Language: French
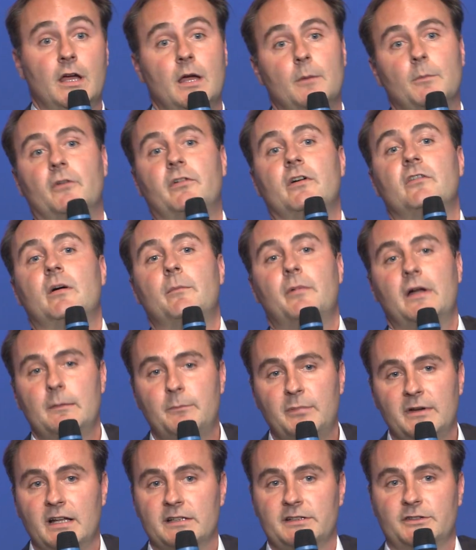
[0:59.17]
Enfin, on ne va pas le
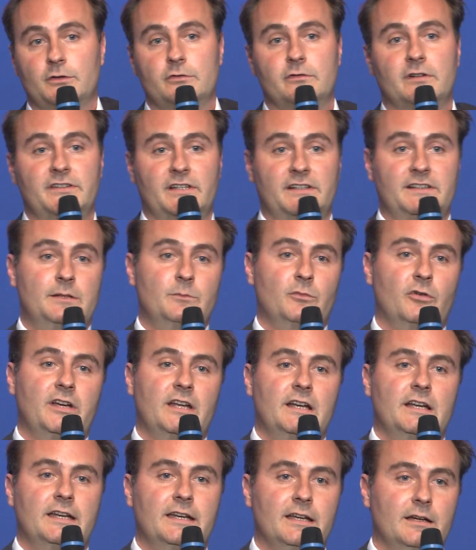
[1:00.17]
plaindre, il trouvera certainement
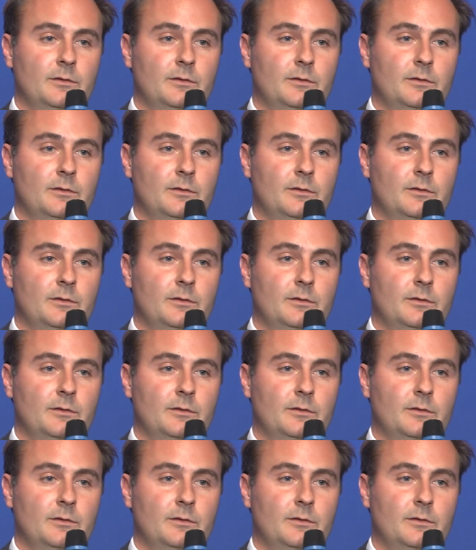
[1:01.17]
quelqu'un